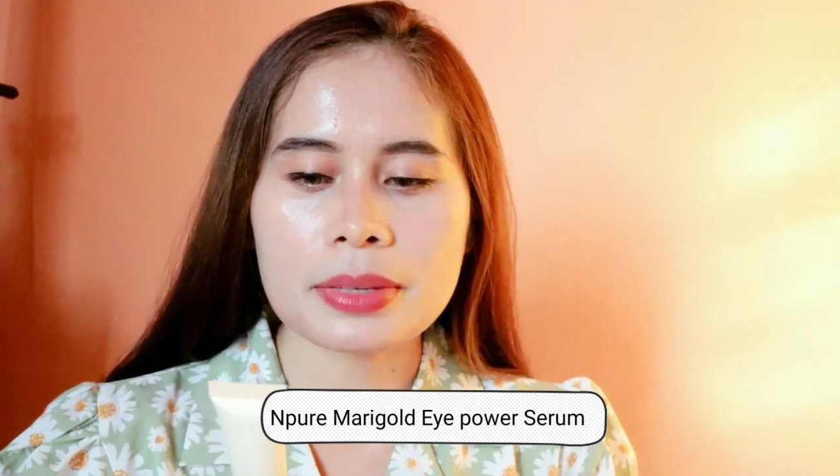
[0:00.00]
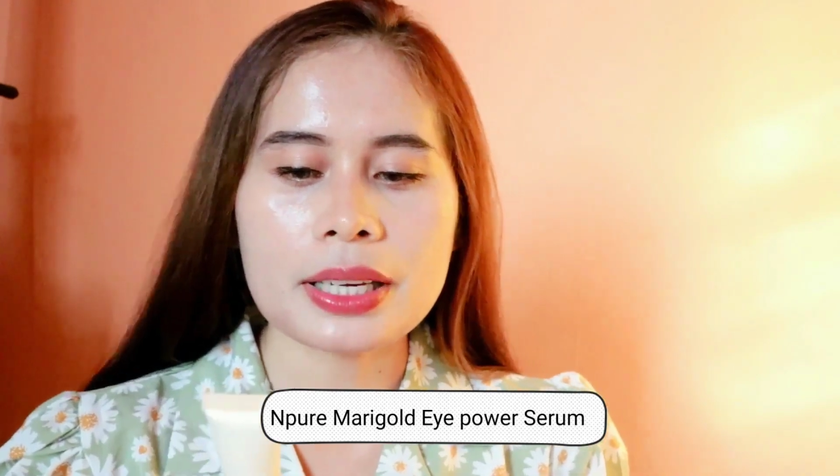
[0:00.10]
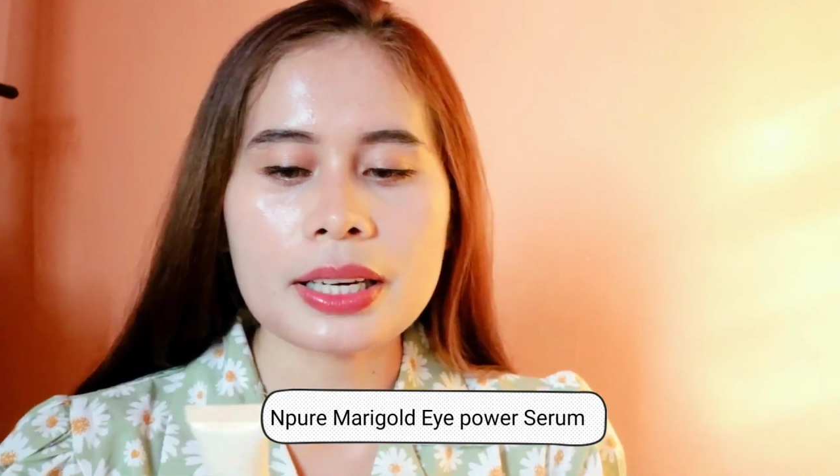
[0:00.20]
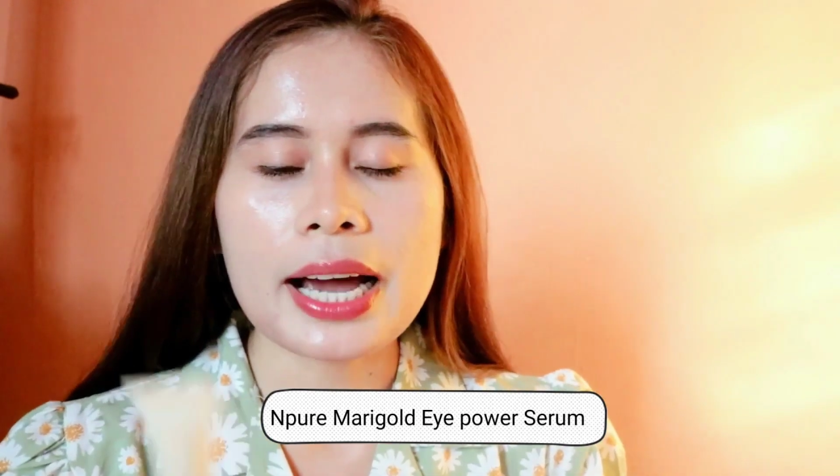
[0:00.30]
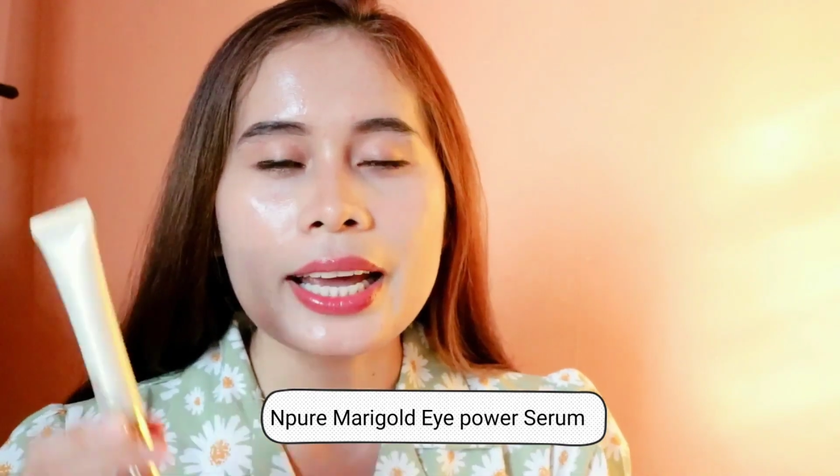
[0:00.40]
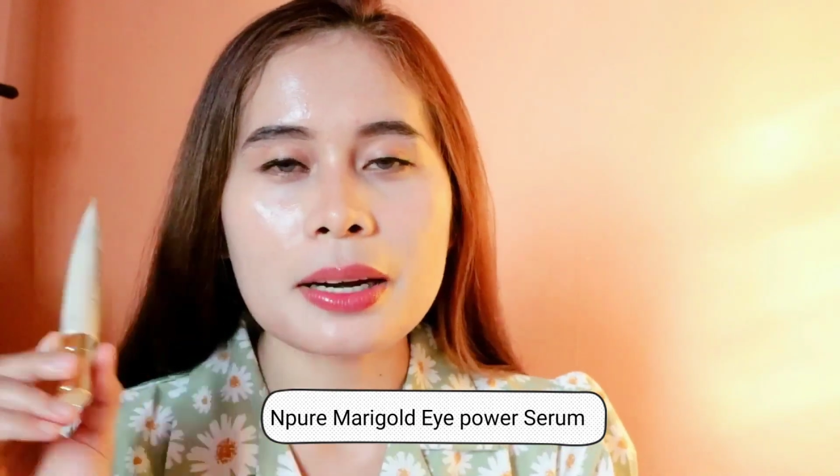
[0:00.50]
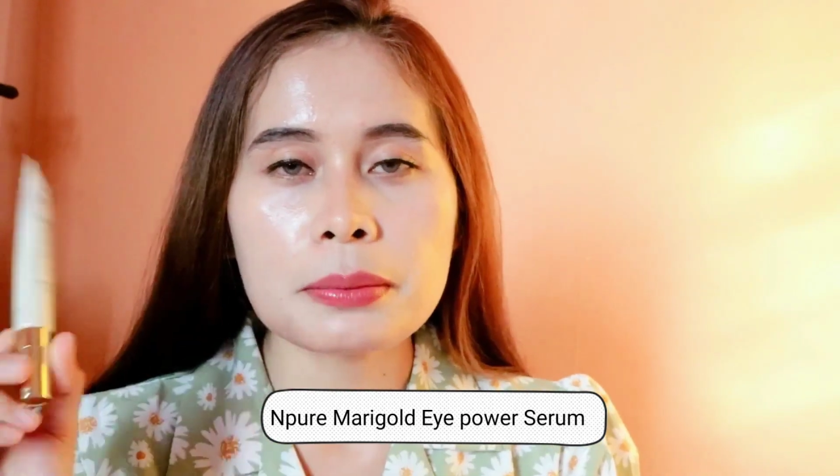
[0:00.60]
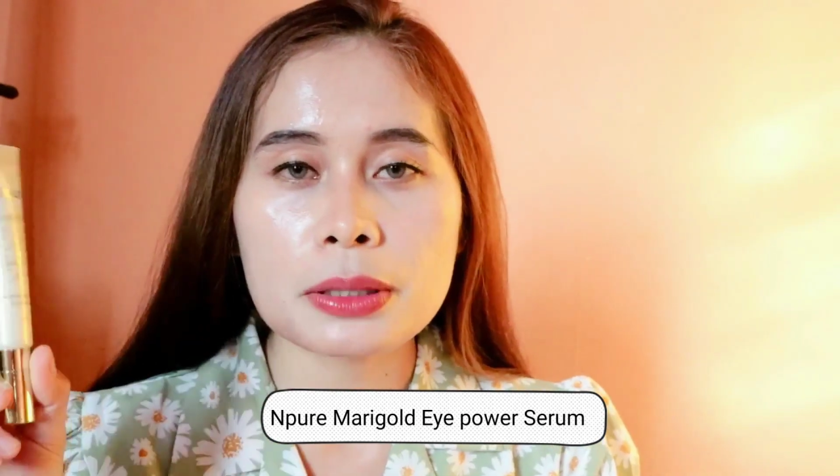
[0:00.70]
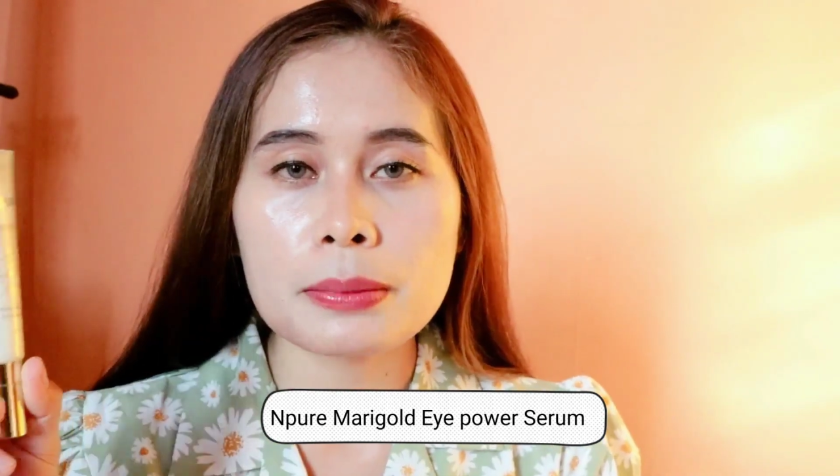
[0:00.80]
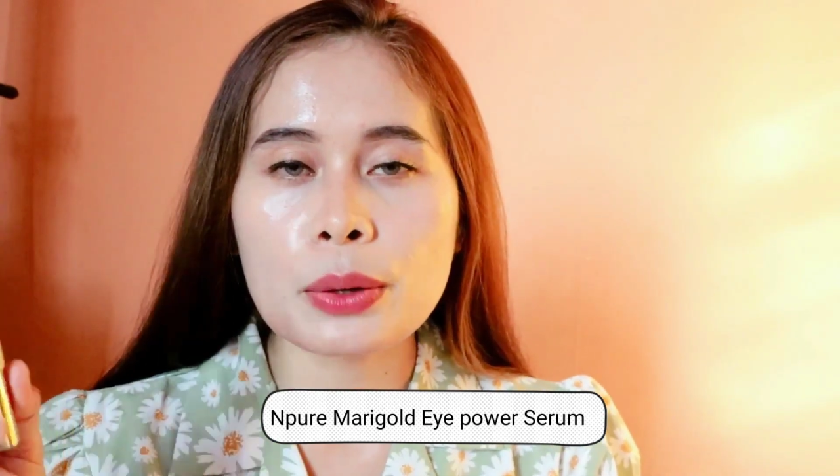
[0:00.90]
ya eye
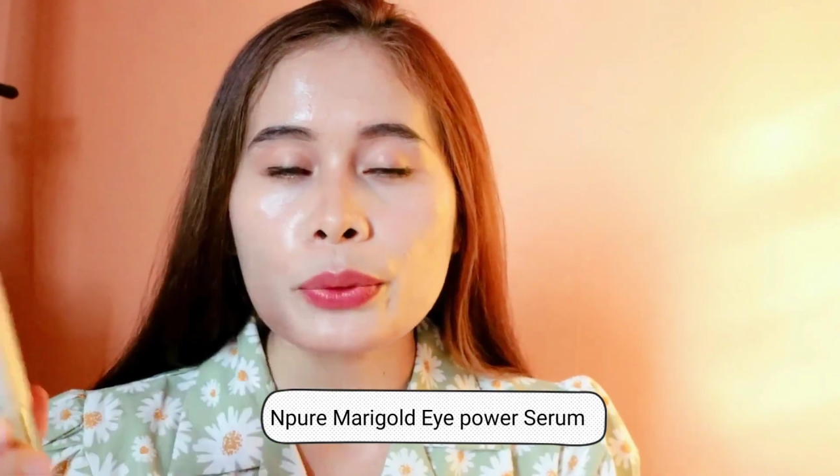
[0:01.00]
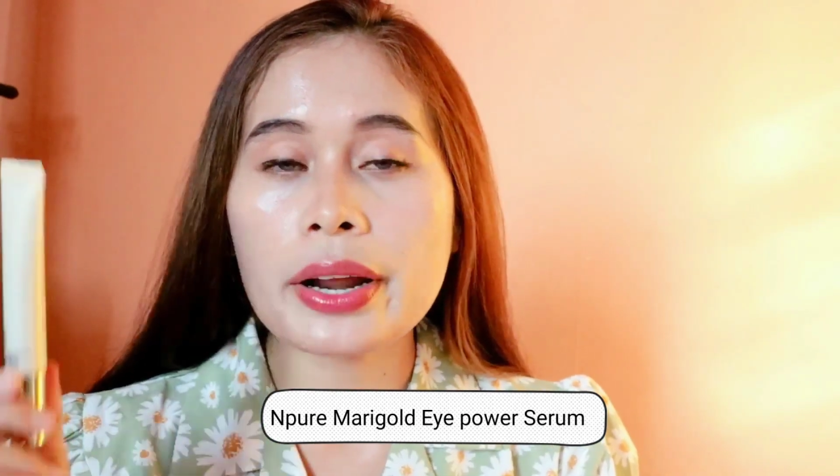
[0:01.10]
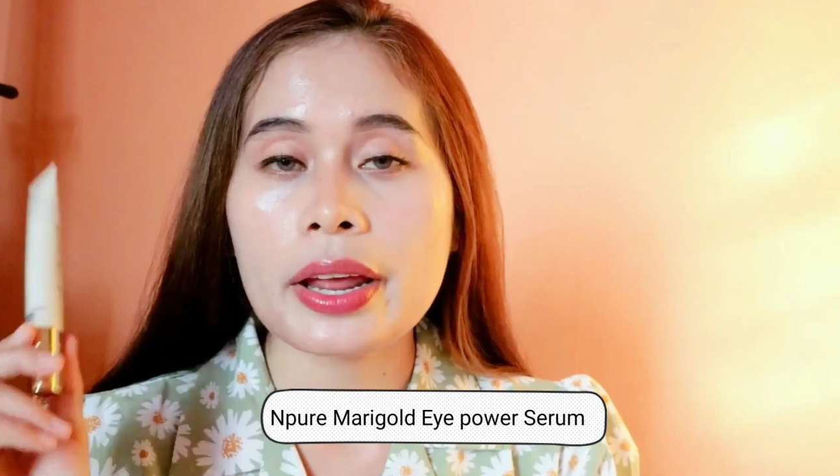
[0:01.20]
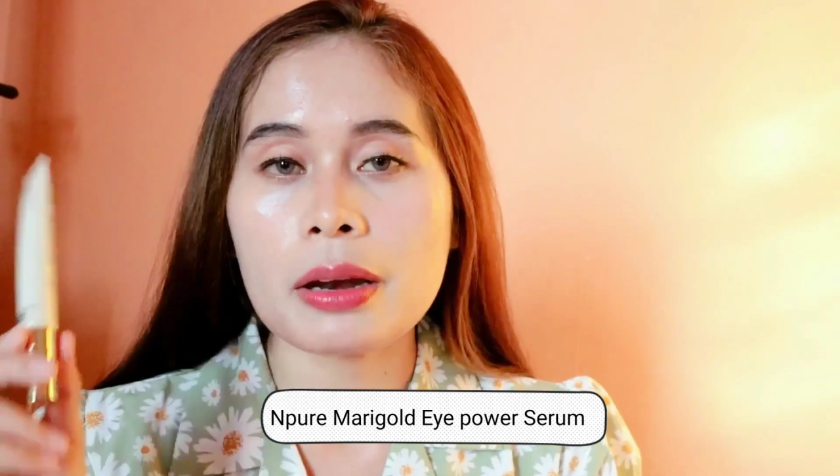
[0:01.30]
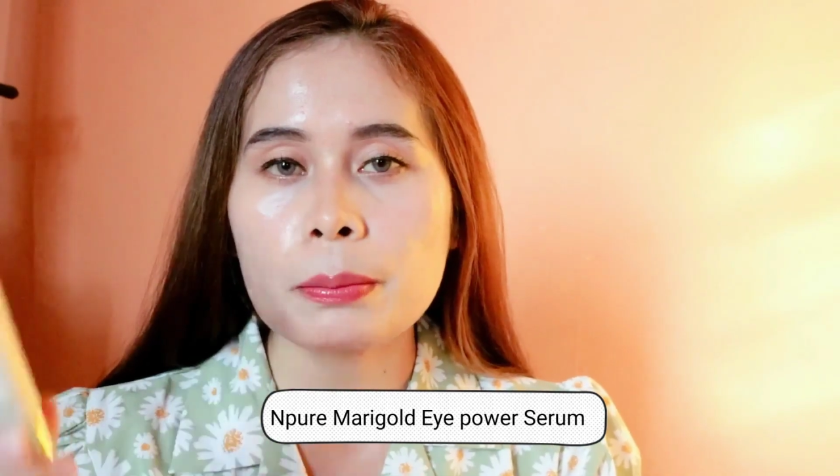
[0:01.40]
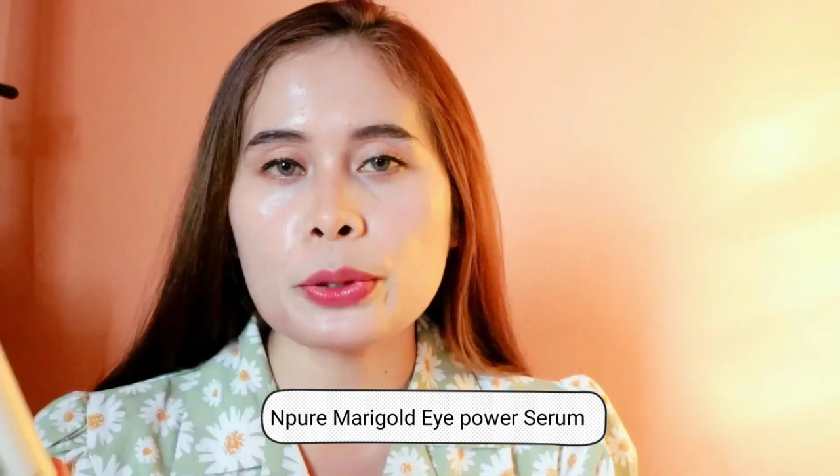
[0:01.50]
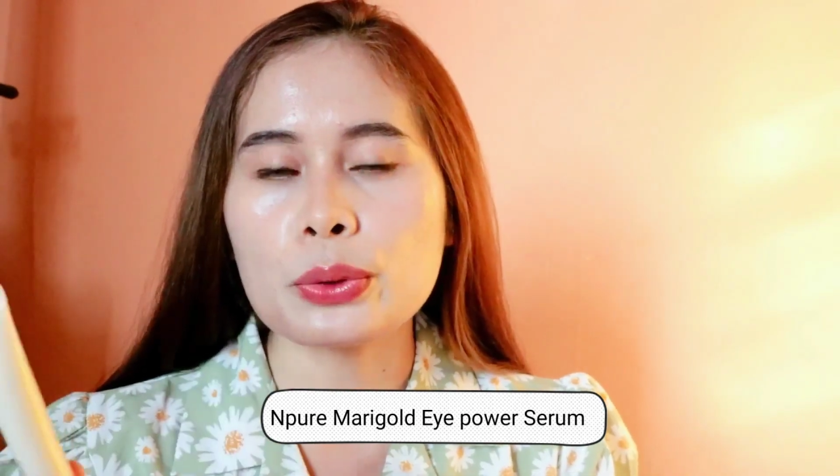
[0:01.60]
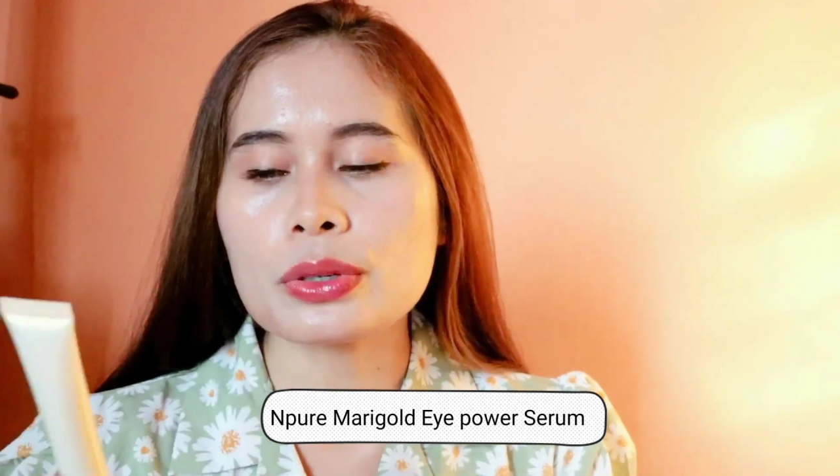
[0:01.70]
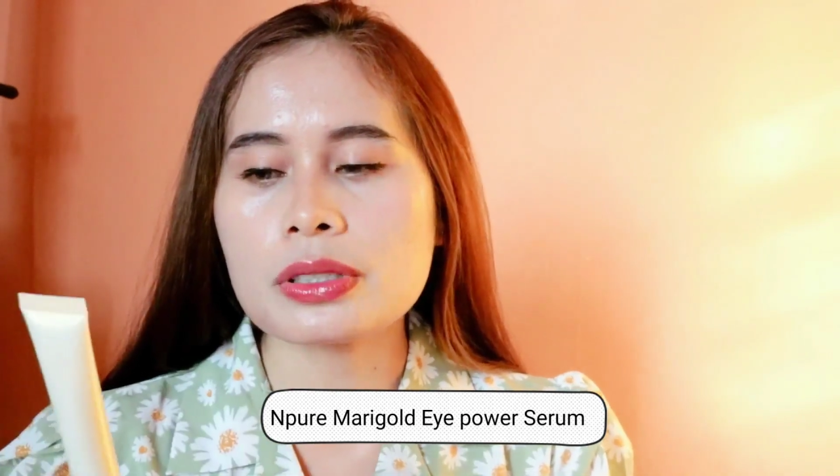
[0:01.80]
cream terbaru dari Npure.